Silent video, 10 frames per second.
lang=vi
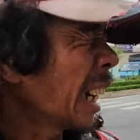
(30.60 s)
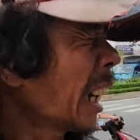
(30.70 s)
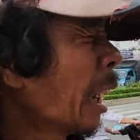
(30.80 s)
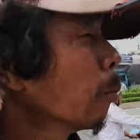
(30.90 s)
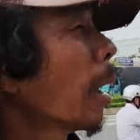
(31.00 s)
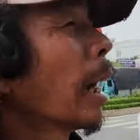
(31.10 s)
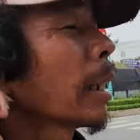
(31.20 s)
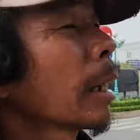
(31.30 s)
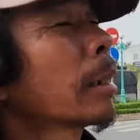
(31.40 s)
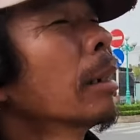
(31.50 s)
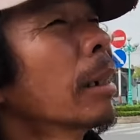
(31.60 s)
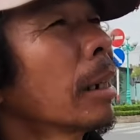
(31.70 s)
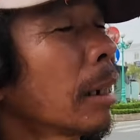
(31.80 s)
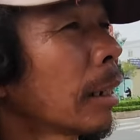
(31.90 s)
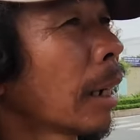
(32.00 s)
ông bà ngày xưa
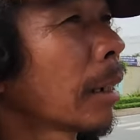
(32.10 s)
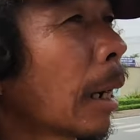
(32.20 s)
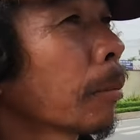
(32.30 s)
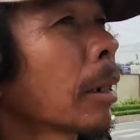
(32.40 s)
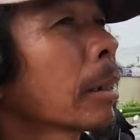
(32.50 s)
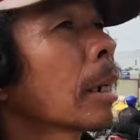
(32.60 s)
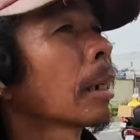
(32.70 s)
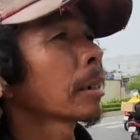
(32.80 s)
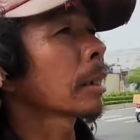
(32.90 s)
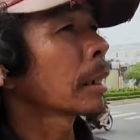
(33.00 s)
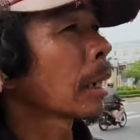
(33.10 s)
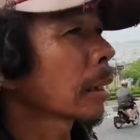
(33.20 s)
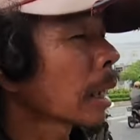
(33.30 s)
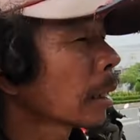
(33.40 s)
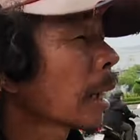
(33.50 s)
là, là làm là,
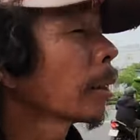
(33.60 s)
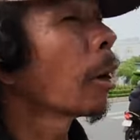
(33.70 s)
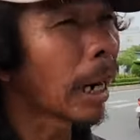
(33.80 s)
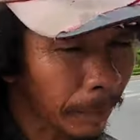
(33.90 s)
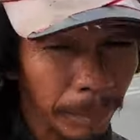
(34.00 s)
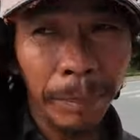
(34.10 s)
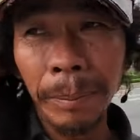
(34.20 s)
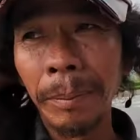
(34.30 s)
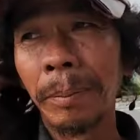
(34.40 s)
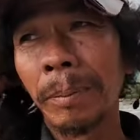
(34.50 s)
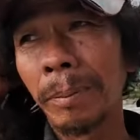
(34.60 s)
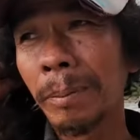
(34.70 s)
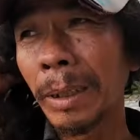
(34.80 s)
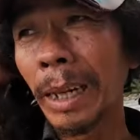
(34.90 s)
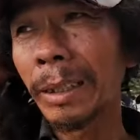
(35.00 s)
thầy pháp dạ
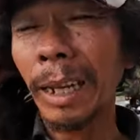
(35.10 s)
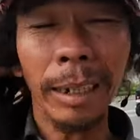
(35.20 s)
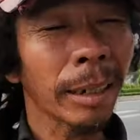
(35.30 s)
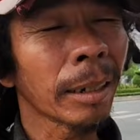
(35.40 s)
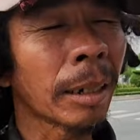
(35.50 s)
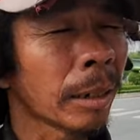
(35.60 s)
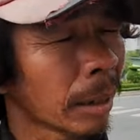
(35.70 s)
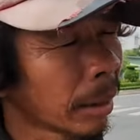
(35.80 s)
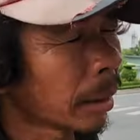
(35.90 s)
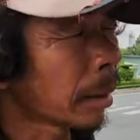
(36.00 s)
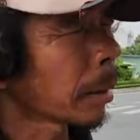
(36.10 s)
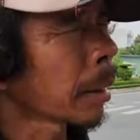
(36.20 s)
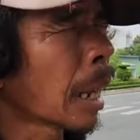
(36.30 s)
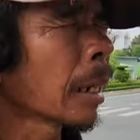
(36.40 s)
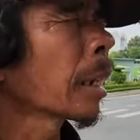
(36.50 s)
bây giờ chết đi đi,
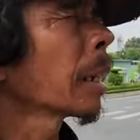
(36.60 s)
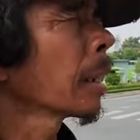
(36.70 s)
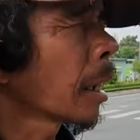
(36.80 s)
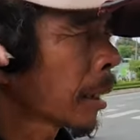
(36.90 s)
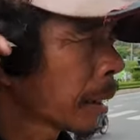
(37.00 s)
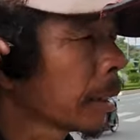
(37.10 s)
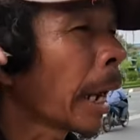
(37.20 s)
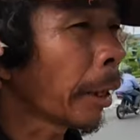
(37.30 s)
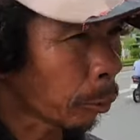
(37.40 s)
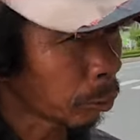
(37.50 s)
đi theo